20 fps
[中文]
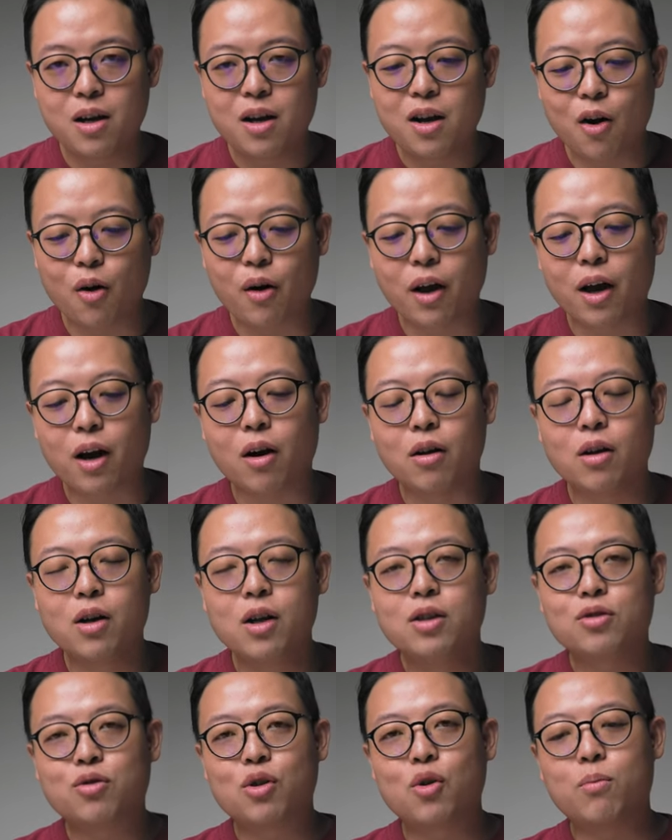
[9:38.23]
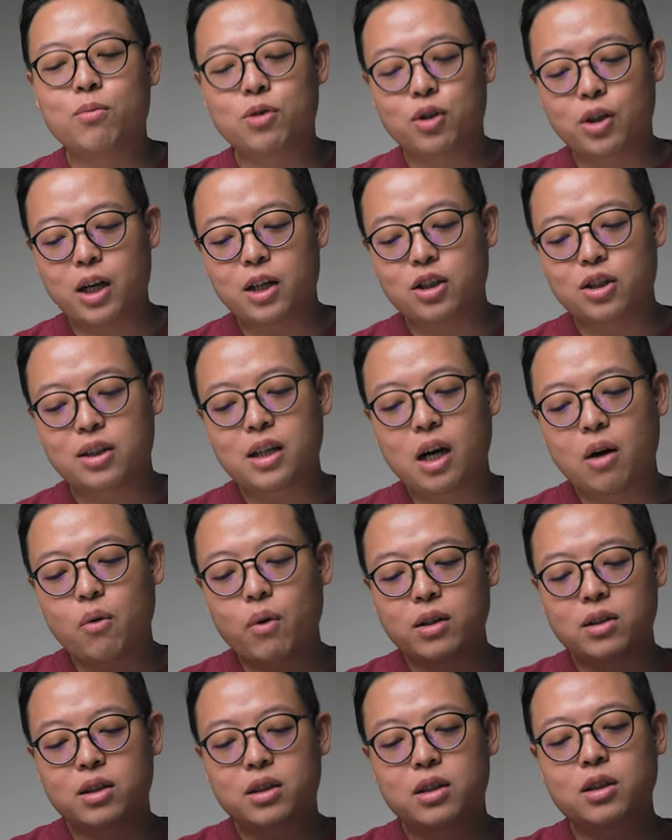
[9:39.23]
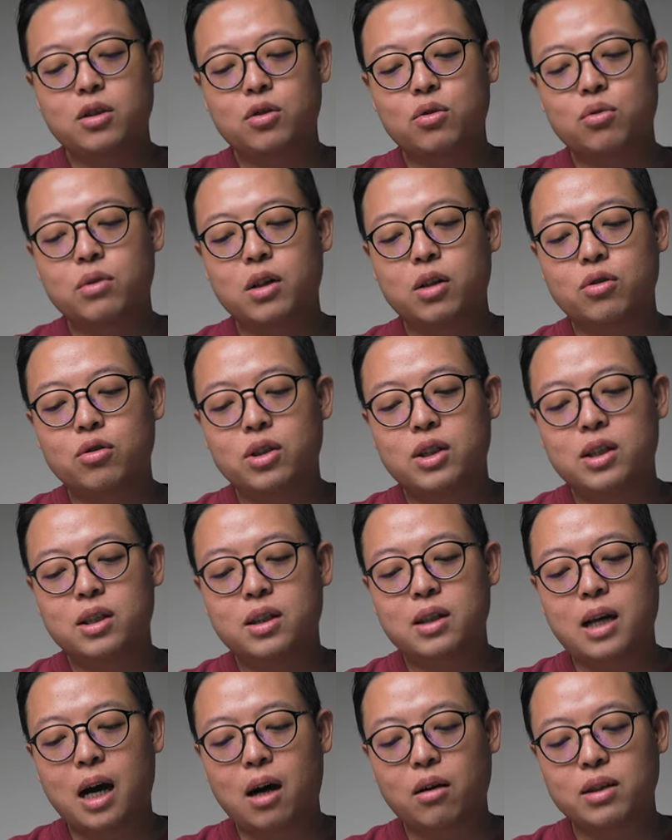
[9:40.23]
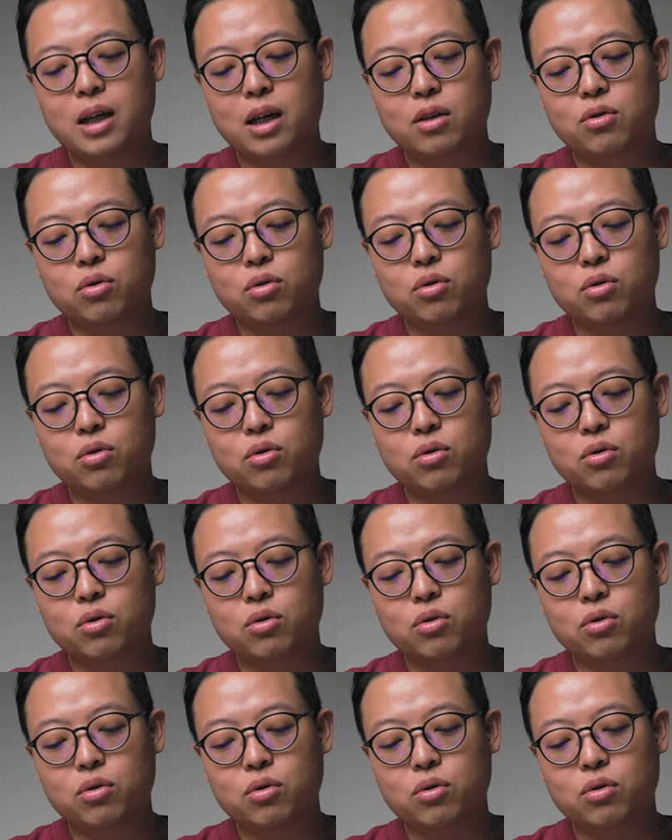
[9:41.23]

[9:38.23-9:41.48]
OK 哈，所以我们就可以稍微适度的去思考一下，